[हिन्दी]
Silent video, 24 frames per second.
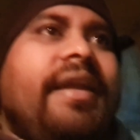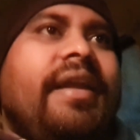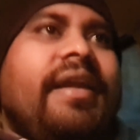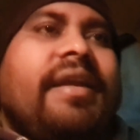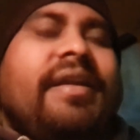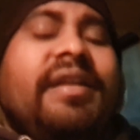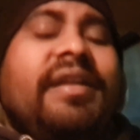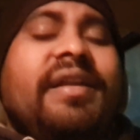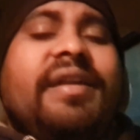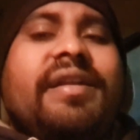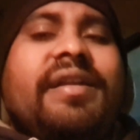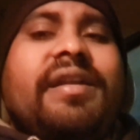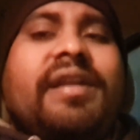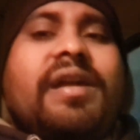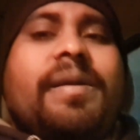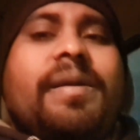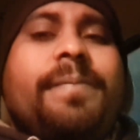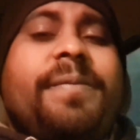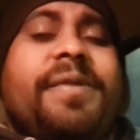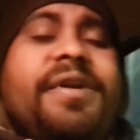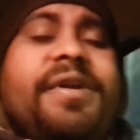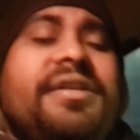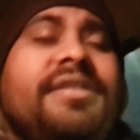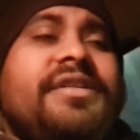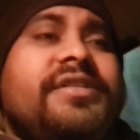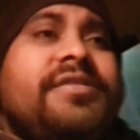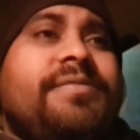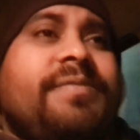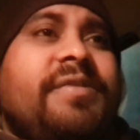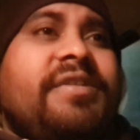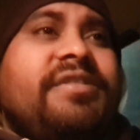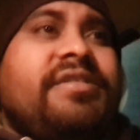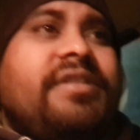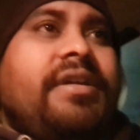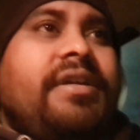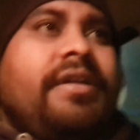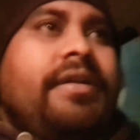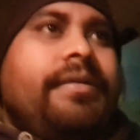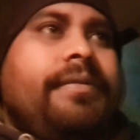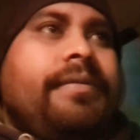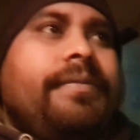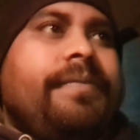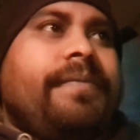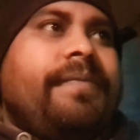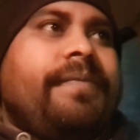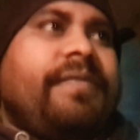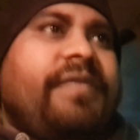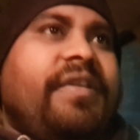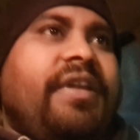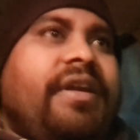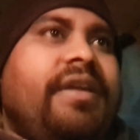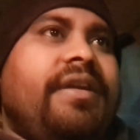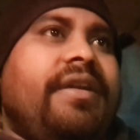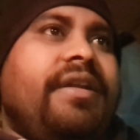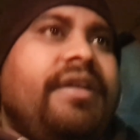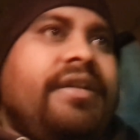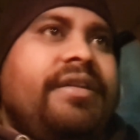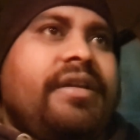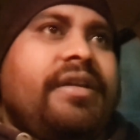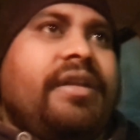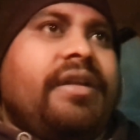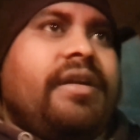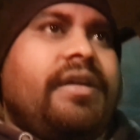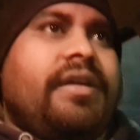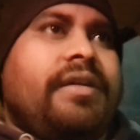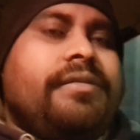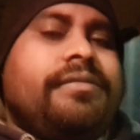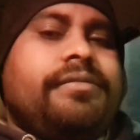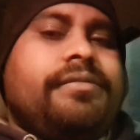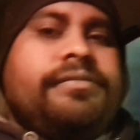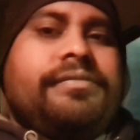एक लीटर का पैंतीस पैसा है डीजल का